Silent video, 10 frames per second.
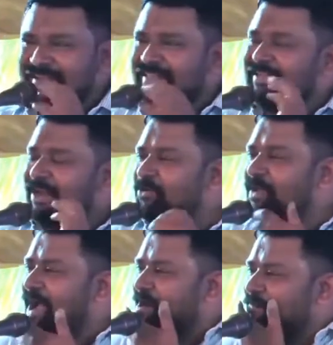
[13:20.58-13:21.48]
இதுக்கு
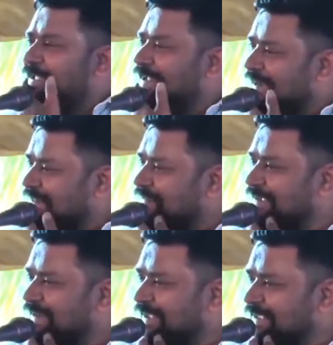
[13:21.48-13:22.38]
நடுவில் ஆம்பளை
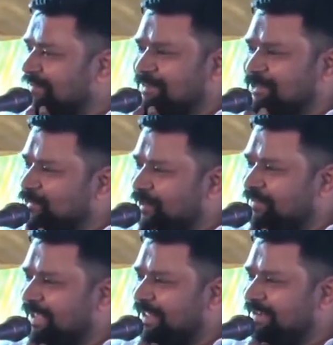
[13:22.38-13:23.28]
கெட்டவேங்கிறீங்க இதை வந்து
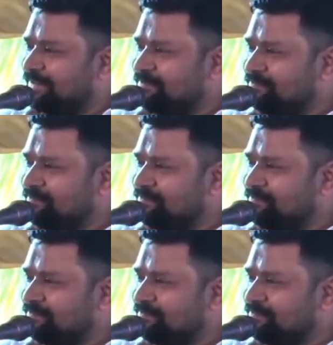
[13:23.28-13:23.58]
சொல்றவன் யாரு